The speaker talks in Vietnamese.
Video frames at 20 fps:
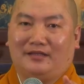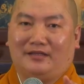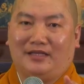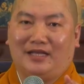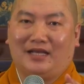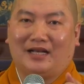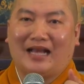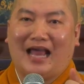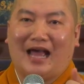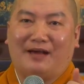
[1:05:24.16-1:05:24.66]

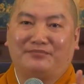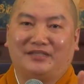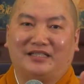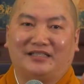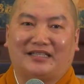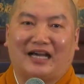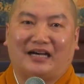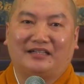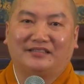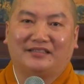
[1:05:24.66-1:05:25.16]
việc làm như
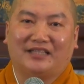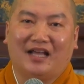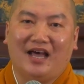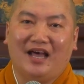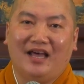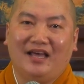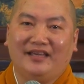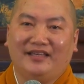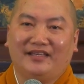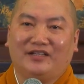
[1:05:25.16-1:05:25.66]
chẩn
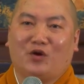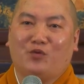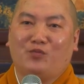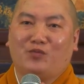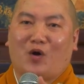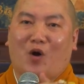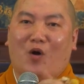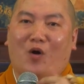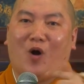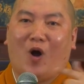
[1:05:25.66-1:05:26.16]
tế, cúng
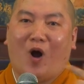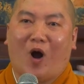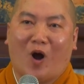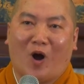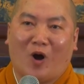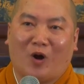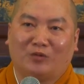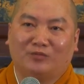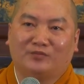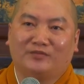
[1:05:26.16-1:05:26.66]
cô
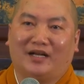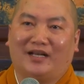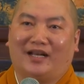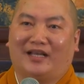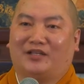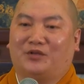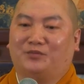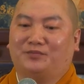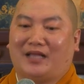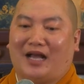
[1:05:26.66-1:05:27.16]
hồn, hay
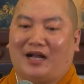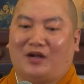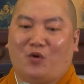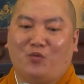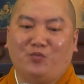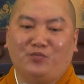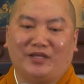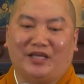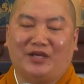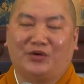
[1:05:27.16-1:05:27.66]
là chúng ta
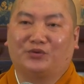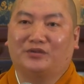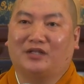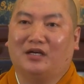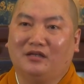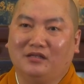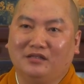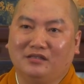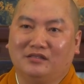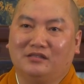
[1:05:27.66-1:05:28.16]
cúng nhiều
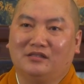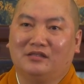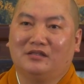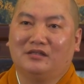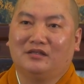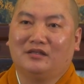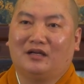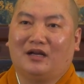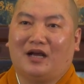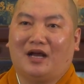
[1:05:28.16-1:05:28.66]
thứ,
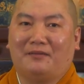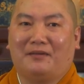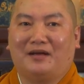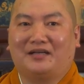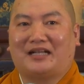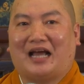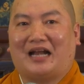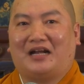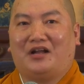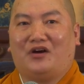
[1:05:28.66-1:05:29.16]
hay
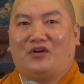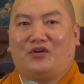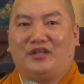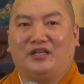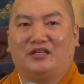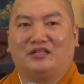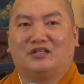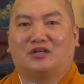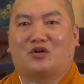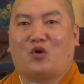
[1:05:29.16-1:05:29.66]
bên cạnh đó có
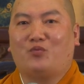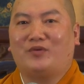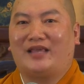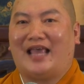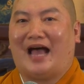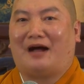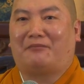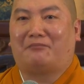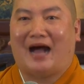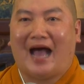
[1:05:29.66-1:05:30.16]
những người cúng
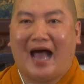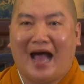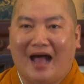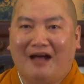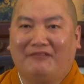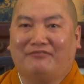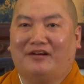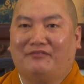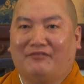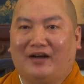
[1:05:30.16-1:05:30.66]
vàng
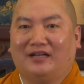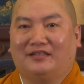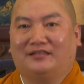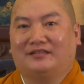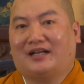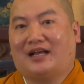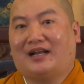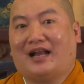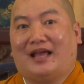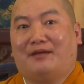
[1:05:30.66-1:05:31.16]
mã vân vân,
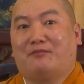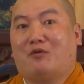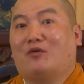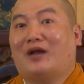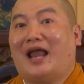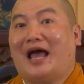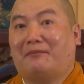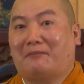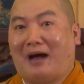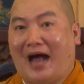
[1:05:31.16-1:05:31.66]
cái này một
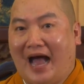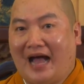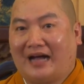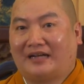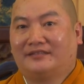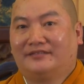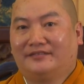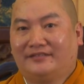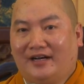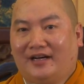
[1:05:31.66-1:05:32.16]
lát
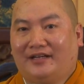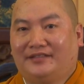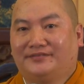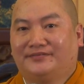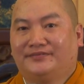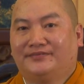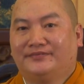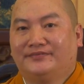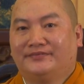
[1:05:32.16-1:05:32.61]
bàn, phải không?